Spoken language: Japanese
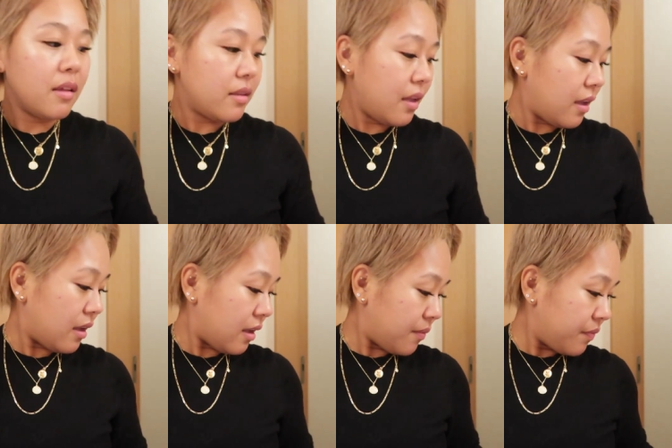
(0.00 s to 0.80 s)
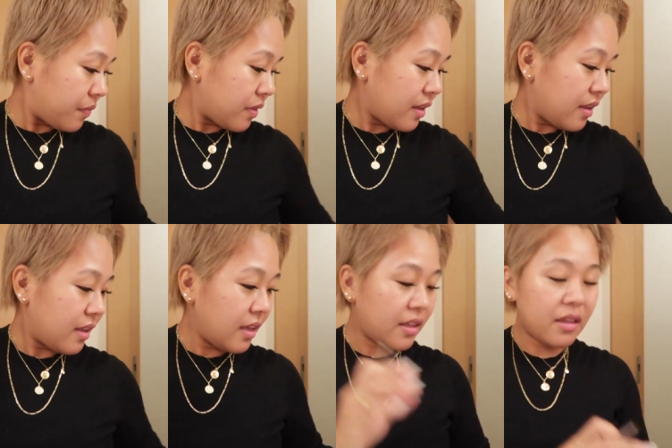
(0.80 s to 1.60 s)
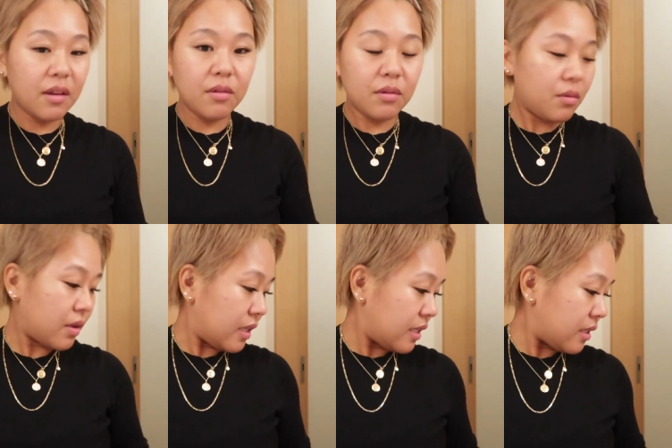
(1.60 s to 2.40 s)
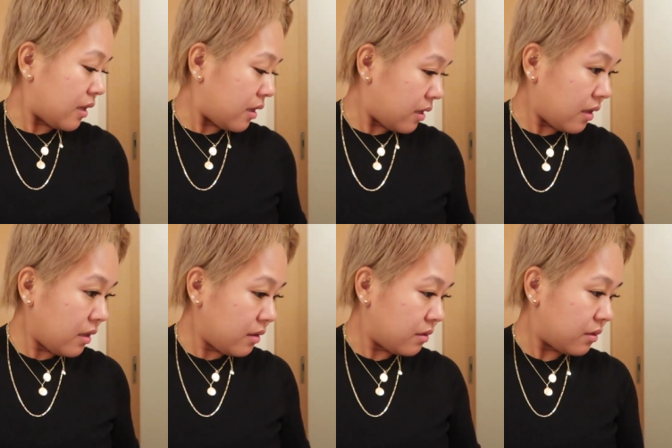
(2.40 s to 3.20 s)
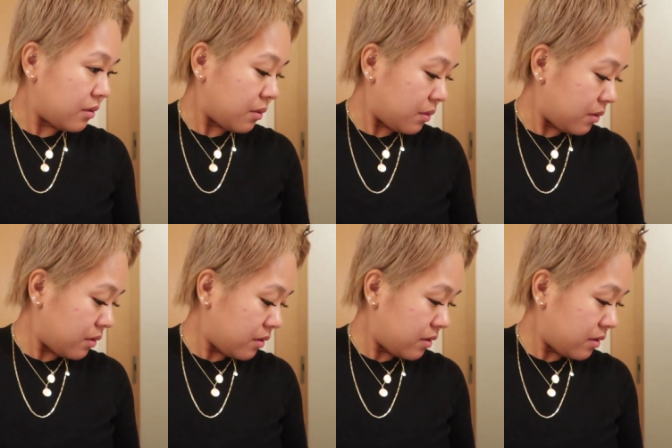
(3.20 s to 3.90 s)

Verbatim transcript: で行ってる時にさ、うんと